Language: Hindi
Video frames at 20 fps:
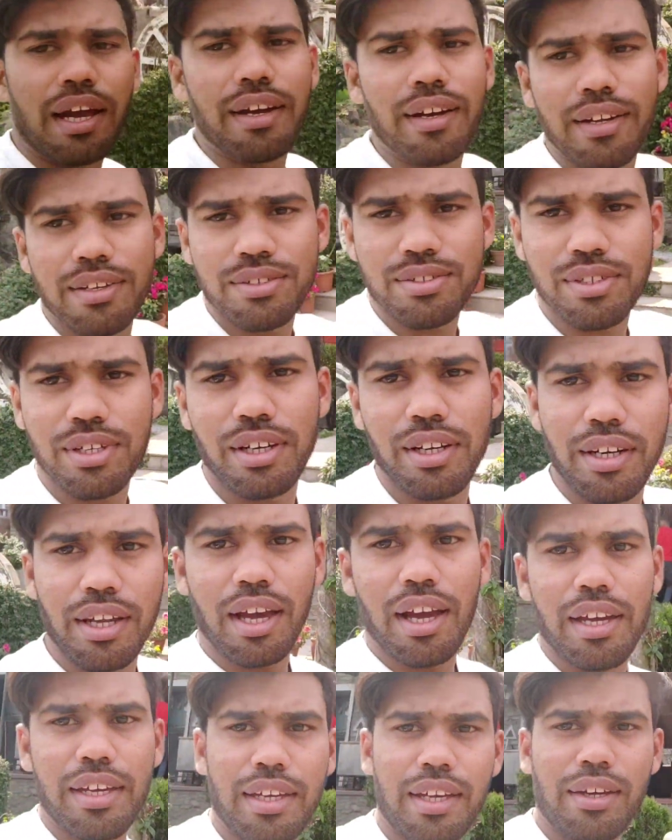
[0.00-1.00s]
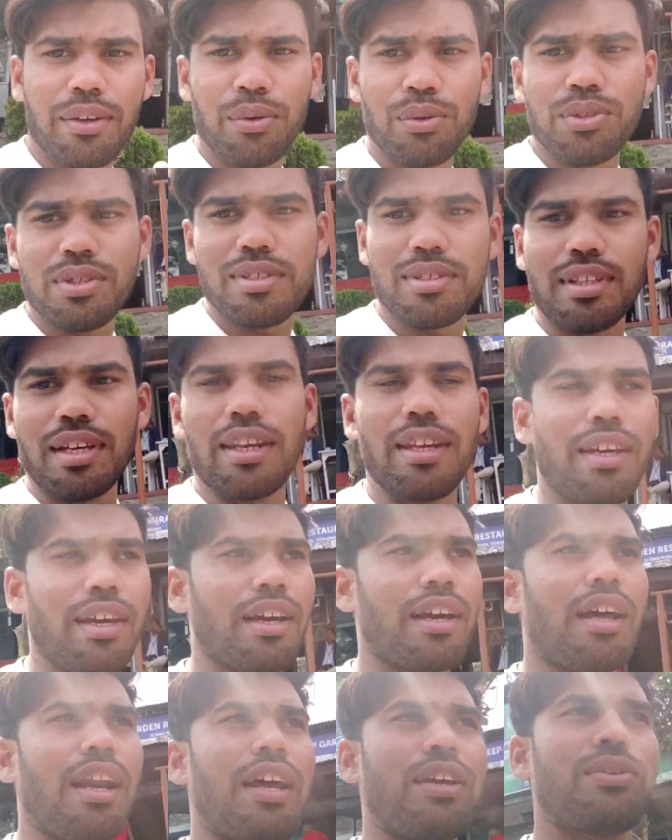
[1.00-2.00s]
है एंड लंच करने आए ये कुछ इस
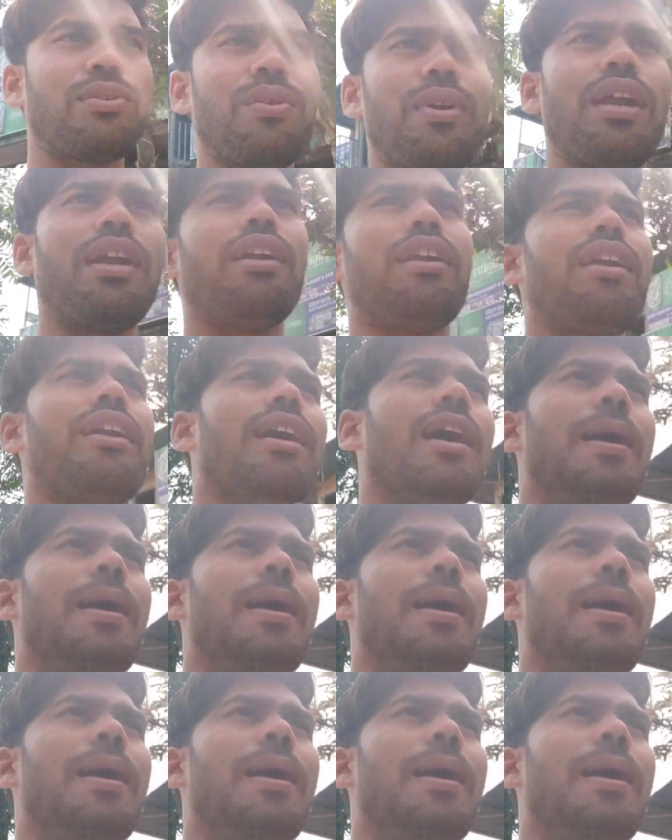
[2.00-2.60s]
तरीके का रेस्टोरेंट है